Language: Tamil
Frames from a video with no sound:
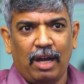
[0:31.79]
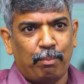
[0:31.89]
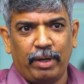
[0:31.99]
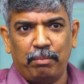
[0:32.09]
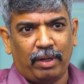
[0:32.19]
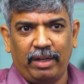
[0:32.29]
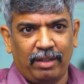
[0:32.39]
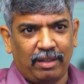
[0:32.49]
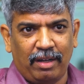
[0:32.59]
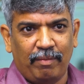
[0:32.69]
அப்பாயிண்ட்
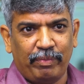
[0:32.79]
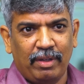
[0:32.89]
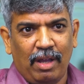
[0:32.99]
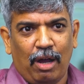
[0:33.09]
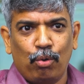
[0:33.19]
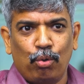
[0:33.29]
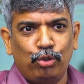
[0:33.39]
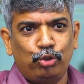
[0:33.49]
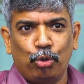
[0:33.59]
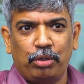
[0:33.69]
பண்ணியிருந்தாங்க அவர் ஒரு
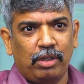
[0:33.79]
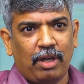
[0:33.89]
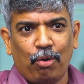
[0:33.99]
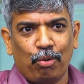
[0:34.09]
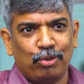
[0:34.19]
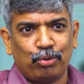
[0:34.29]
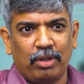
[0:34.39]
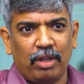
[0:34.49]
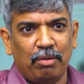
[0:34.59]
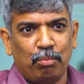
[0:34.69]
ஜோக்குக்காக ஒரு ஒன்று சொன்னார்